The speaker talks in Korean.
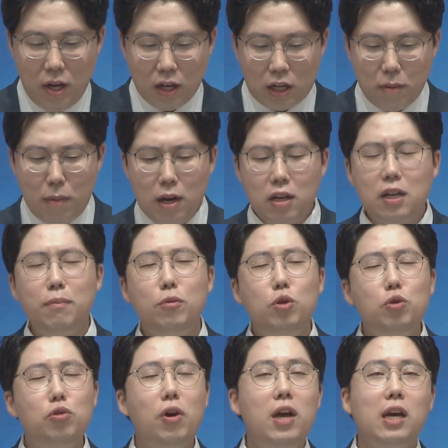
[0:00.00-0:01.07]
그만큼
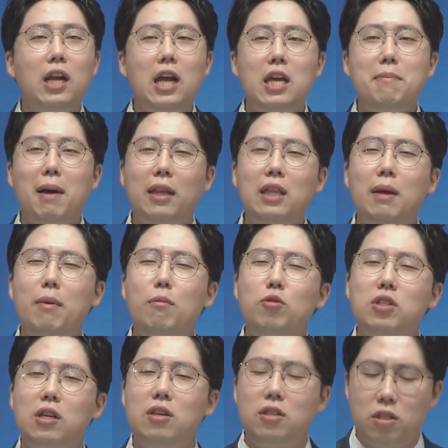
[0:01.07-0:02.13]
누구에게나 이 만남의
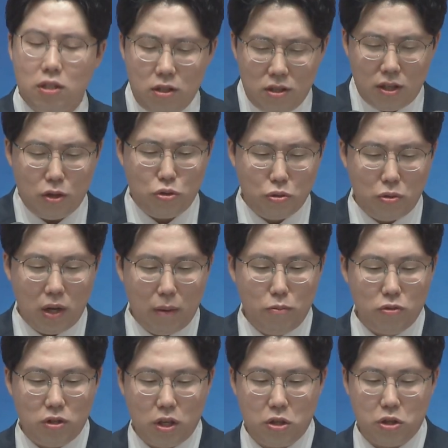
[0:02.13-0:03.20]
문제는 진짜 중요한
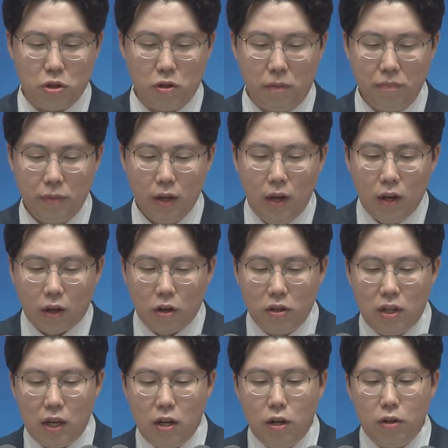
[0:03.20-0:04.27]
문제죠.
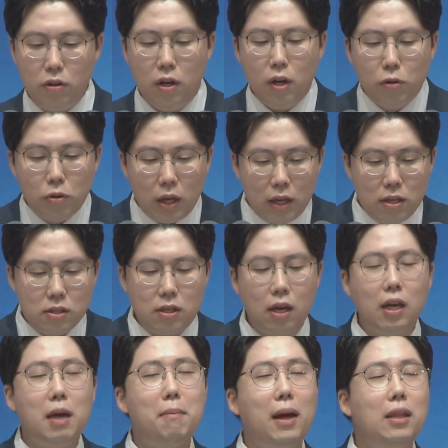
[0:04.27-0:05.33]
그런데 이런 우리
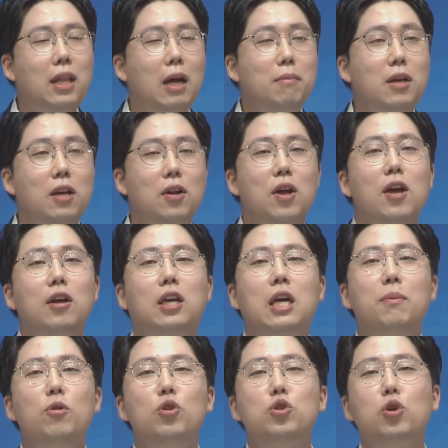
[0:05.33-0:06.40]
인생의 만남이
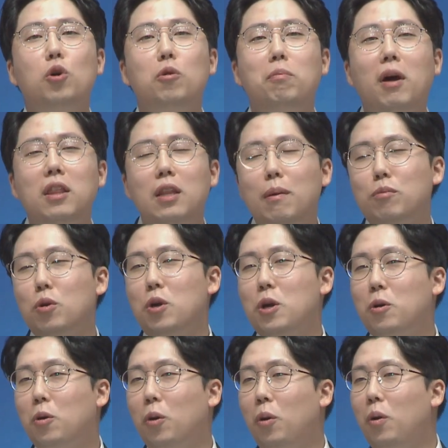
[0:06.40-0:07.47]
기분 좋은 만남도
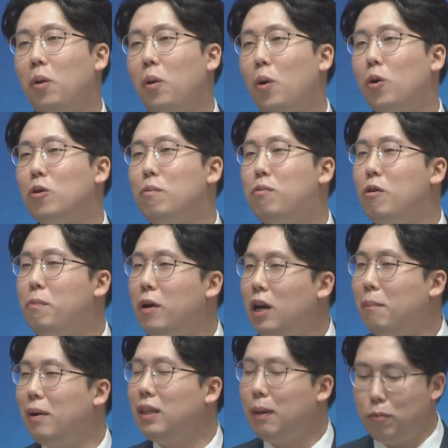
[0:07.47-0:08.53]
있고 혹은
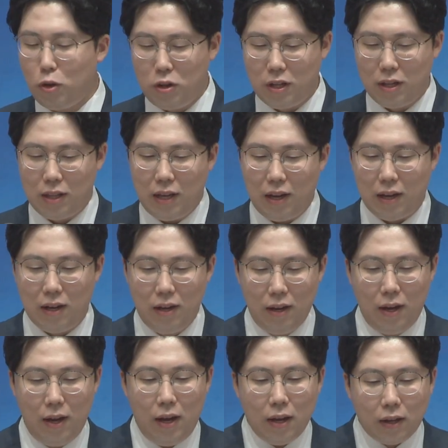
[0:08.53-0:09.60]
불편한 만남도 있는데
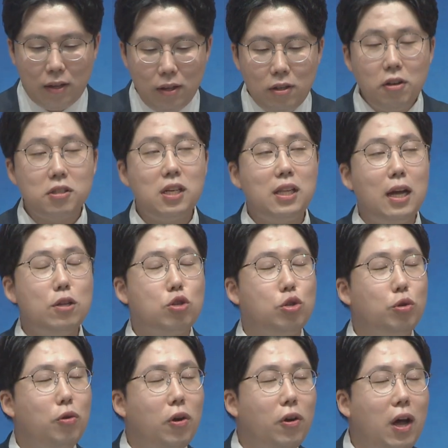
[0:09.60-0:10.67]
그것에 대한
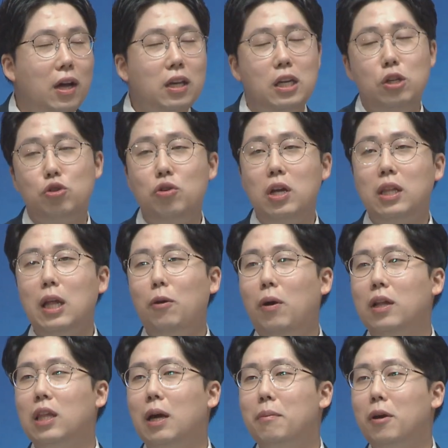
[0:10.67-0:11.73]
중요한 기준이 있다고
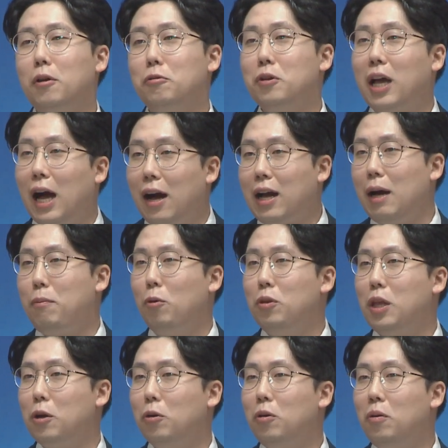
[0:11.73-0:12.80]
한다면 우리가 아까 본
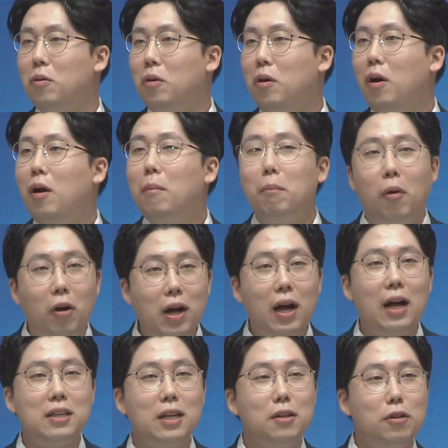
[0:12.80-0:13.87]
대로 뭐가
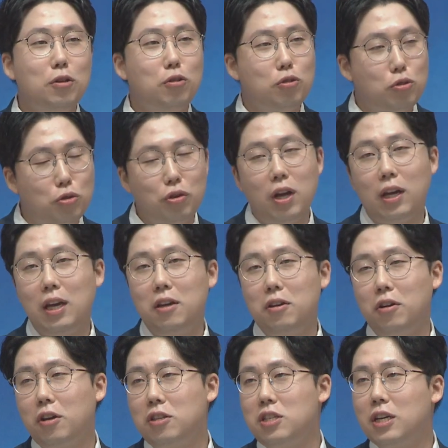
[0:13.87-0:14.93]
가장 중요하게
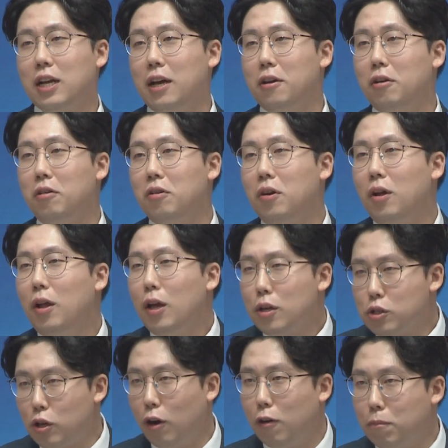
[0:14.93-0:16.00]
여겨질까요?
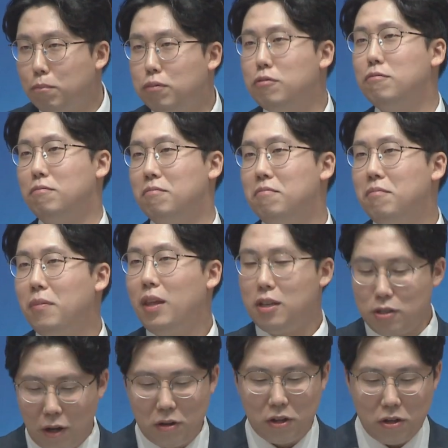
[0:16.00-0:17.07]
성품,
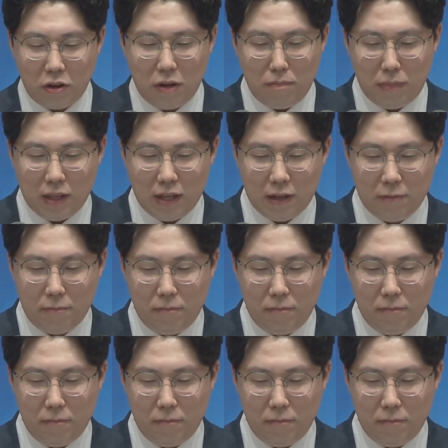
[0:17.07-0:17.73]
성격입니다.